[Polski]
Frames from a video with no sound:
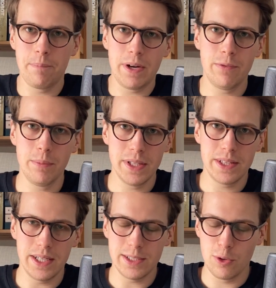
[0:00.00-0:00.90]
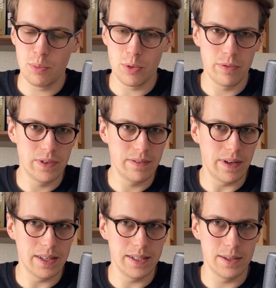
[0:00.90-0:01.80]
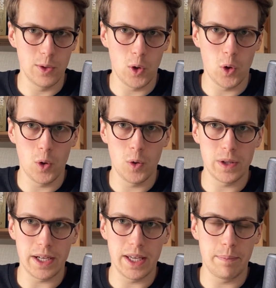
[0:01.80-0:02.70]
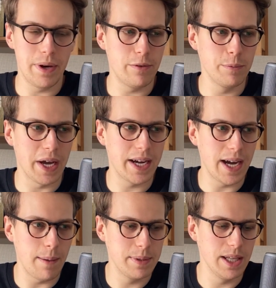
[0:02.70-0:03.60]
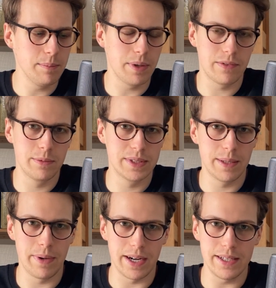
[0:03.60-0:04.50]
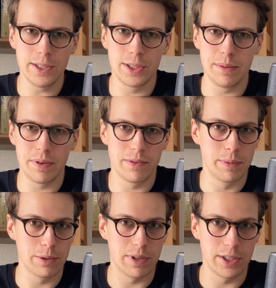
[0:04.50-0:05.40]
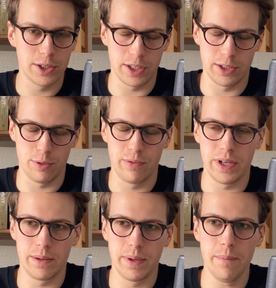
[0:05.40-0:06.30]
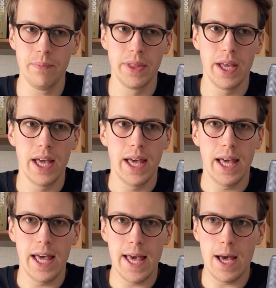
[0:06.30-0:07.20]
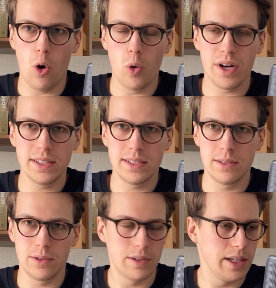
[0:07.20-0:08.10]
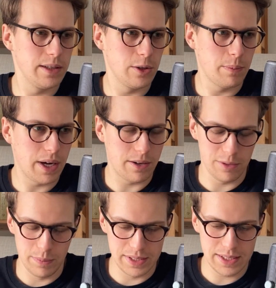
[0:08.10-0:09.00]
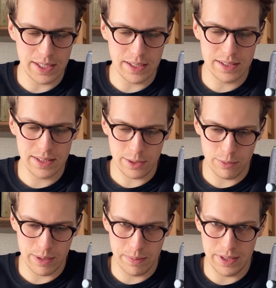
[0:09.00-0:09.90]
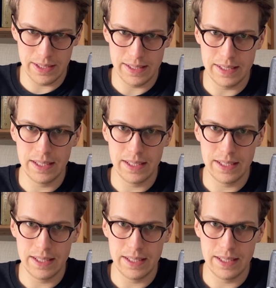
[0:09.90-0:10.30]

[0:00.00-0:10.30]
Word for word: Perfumy te są porównywane do takich perfum jak Habdan, perfum z Demarli, czyli perfumy, które szczerze uwielbiam, e, oraz do Red Tobacco od Mancery, za którymi